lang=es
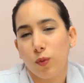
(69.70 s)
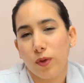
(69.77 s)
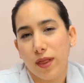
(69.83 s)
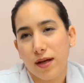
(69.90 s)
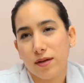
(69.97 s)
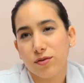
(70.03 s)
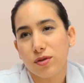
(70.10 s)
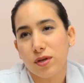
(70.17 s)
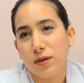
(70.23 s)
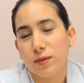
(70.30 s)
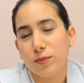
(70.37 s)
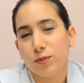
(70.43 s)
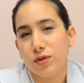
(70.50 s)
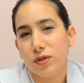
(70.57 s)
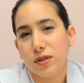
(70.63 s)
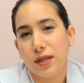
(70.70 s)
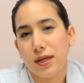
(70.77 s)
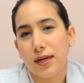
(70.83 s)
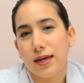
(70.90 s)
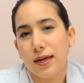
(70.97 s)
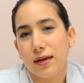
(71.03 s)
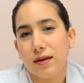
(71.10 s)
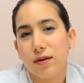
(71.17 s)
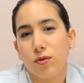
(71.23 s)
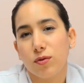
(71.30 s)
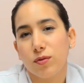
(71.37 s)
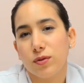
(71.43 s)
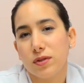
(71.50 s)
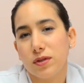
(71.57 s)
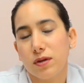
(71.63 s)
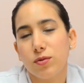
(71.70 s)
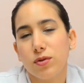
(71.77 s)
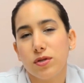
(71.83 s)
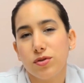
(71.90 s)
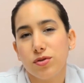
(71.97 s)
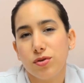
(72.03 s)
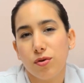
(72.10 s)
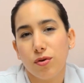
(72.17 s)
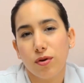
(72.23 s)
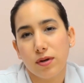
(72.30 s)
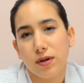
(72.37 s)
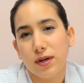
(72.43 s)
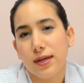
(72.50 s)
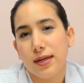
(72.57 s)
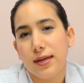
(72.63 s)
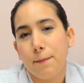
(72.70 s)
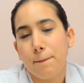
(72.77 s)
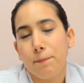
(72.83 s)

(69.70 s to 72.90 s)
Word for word: o los cuidados que debemos de tener con nuestra audición